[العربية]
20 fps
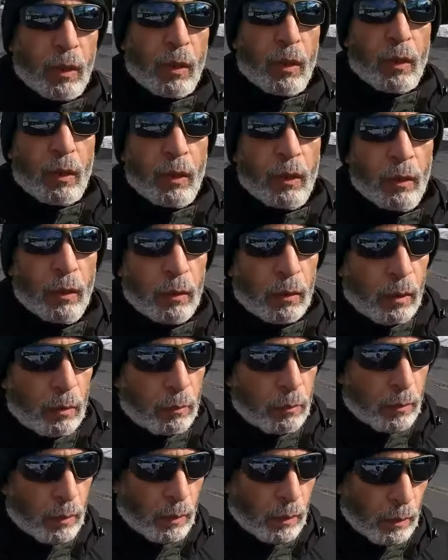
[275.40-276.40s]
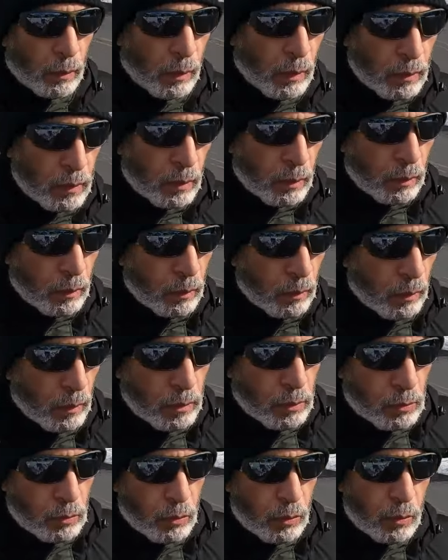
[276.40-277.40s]
آه لما حصل
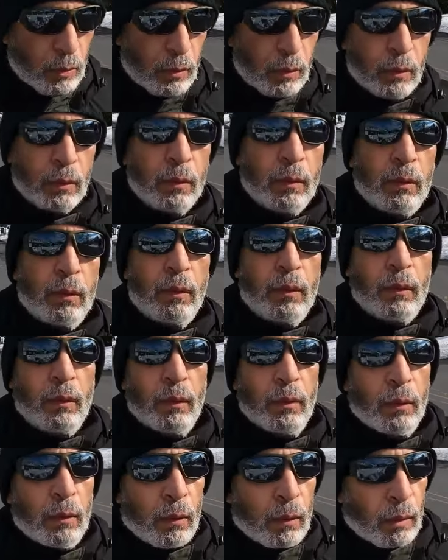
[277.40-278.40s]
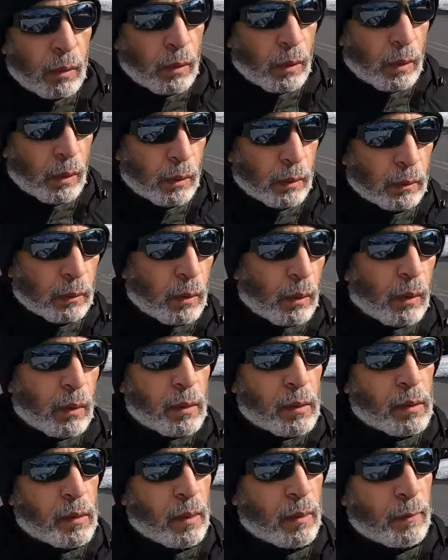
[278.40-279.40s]
الغزو على قطاع
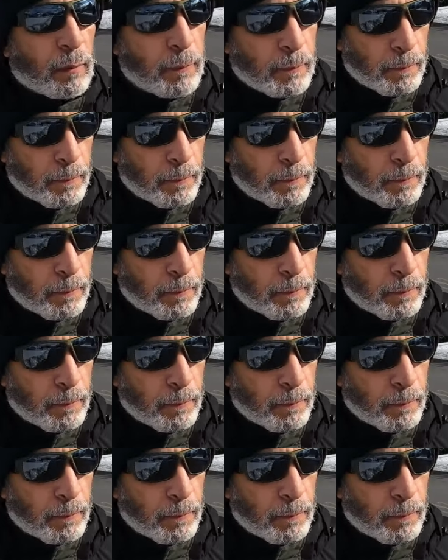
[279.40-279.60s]
غزة